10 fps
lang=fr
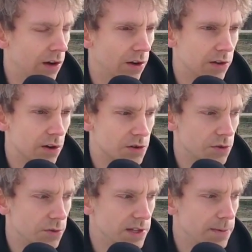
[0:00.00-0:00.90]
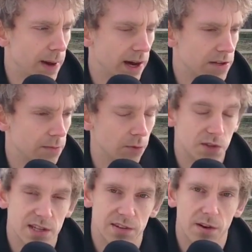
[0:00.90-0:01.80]
quand je lui dis par exemple,
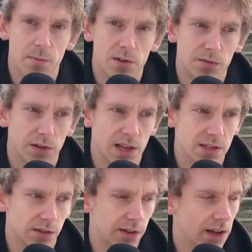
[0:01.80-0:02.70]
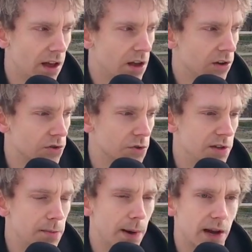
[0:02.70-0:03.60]
donc ça c'est vraiment au niveau de la santé, quand je
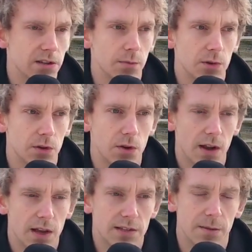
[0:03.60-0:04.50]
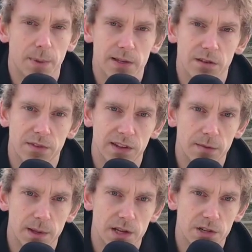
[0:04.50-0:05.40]
lui dis par exemple que cette personne va
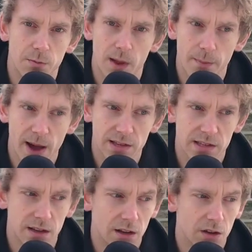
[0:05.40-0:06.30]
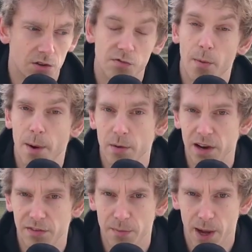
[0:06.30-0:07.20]
déménager au mois de mars, je ne vois pas
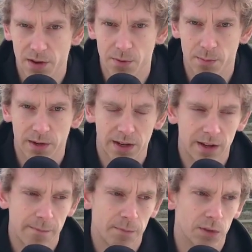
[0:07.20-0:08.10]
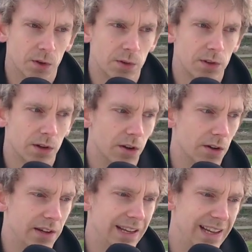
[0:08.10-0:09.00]
où est l'effet Barnum. Donc
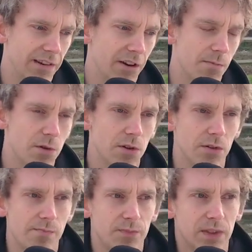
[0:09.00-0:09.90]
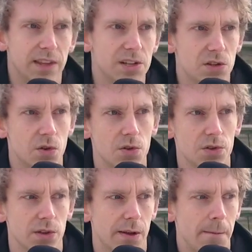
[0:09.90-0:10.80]
il y a vraiment des
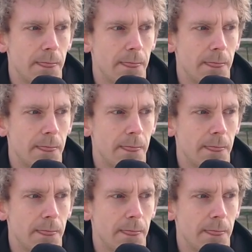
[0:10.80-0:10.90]
choses